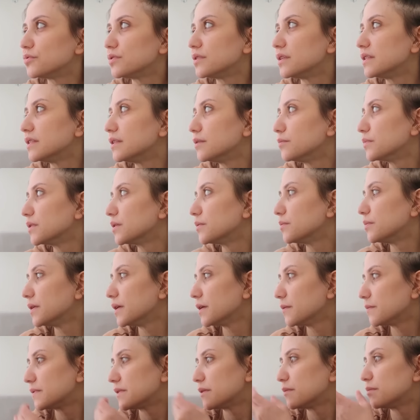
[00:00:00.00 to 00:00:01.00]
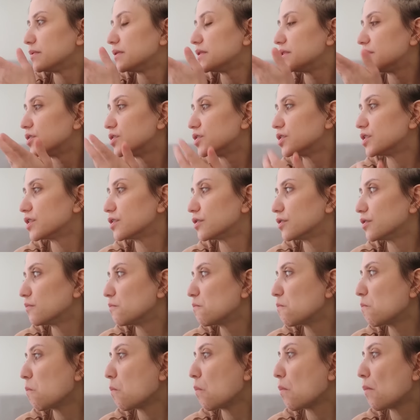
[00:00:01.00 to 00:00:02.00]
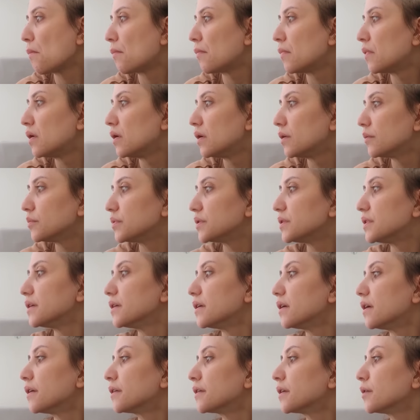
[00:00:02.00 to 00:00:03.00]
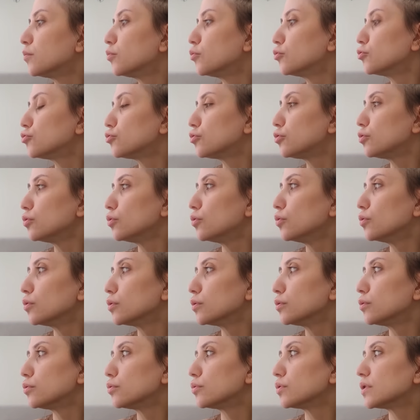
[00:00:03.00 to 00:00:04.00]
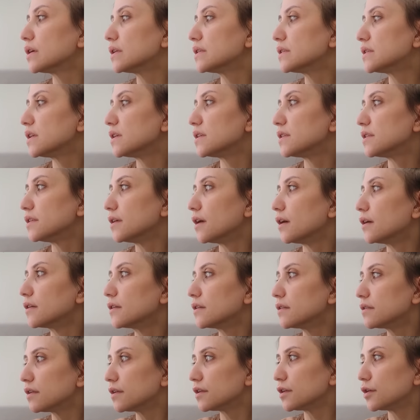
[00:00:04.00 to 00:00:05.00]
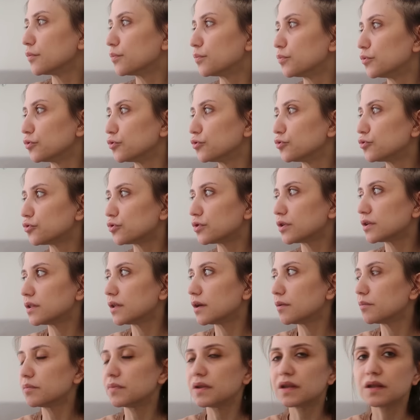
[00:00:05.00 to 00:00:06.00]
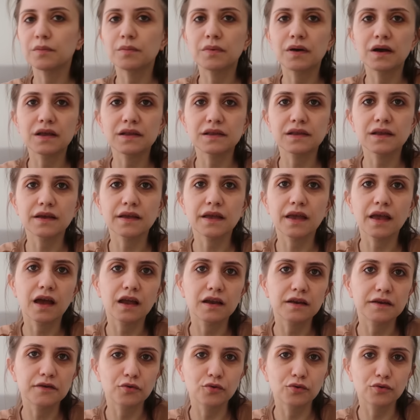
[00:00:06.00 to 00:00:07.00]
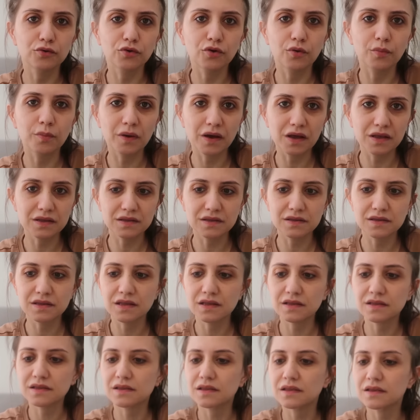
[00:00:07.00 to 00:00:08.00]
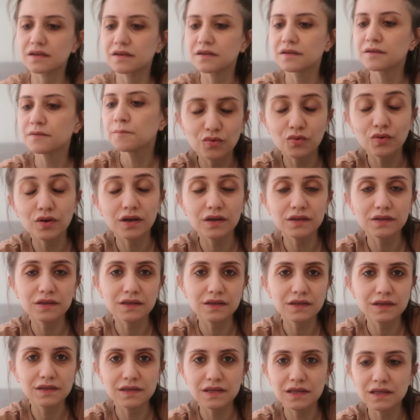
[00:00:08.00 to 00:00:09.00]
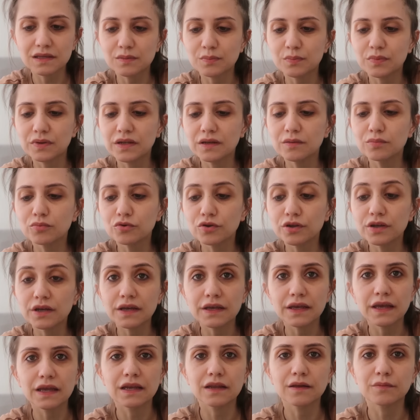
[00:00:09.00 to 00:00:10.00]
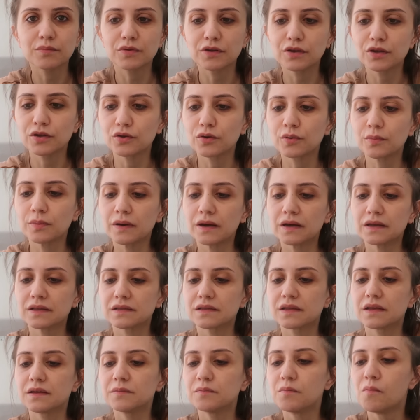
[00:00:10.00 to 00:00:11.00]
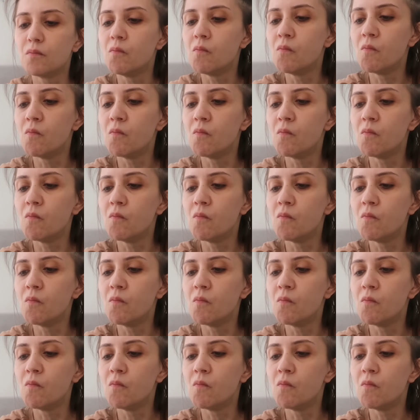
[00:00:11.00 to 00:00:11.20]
Dediğim gibi hepsi bitişik. Bir de ara boşluğu olduğundan ses yankı da yapıyor. Şuradan bile bazen geldi oluyor bazı seslerin. Sokaktaki ses bile buraya gelebiliyor bazen.